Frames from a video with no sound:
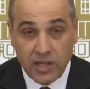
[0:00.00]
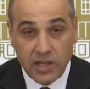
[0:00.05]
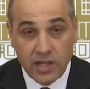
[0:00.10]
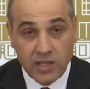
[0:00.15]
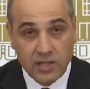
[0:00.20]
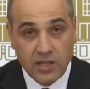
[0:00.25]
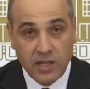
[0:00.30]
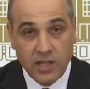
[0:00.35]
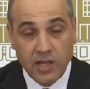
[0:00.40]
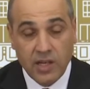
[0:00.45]

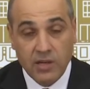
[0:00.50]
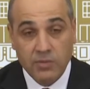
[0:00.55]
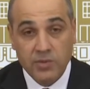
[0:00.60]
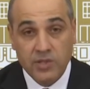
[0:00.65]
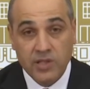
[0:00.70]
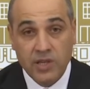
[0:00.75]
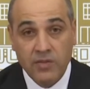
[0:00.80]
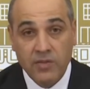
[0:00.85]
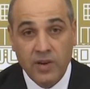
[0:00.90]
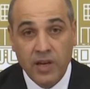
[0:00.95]

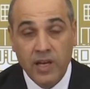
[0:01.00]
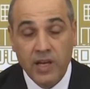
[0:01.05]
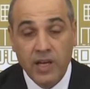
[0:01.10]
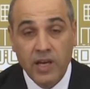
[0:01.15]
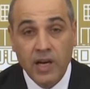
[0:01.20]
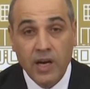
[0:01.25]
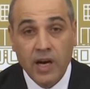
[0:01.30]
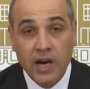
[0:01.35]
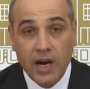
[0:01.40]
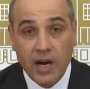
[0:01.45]
Yasalarımıza ve
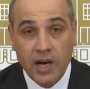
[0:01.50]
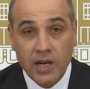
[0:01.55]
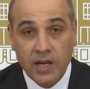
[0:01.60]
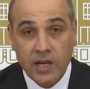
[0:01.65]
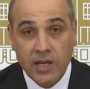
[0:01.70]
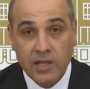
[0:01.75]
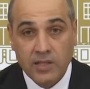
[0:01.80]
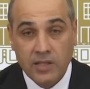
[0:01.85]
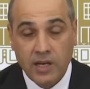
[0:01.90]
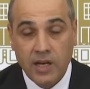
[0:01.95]

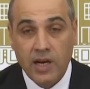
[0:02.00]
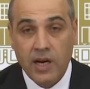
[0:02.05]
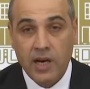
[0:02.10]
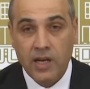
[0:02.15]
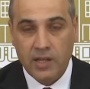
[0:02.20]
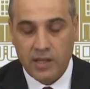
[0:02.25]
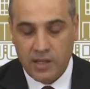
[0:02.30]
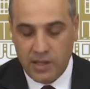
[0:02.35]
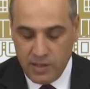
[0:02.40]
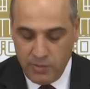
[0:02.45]
anayasa
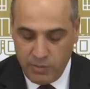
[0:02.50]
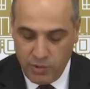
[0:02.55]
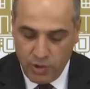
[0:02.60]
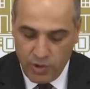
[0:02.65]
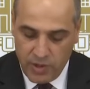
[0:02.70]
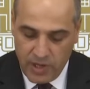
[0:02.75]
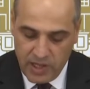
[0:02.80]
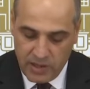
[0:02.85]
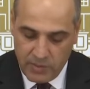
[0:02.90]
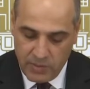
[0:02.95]
aykırı bir
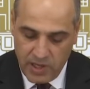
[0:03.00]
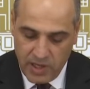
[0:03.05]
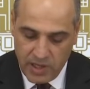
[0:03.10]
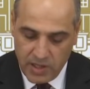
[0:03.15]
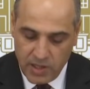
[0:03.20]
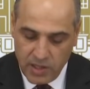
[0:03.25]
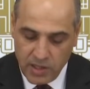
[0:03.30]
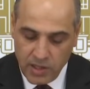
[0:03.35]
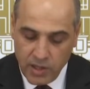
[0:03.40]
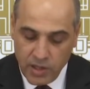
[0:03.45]

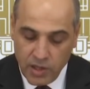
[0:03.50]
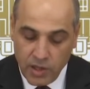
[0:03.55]
yönetmeliktir.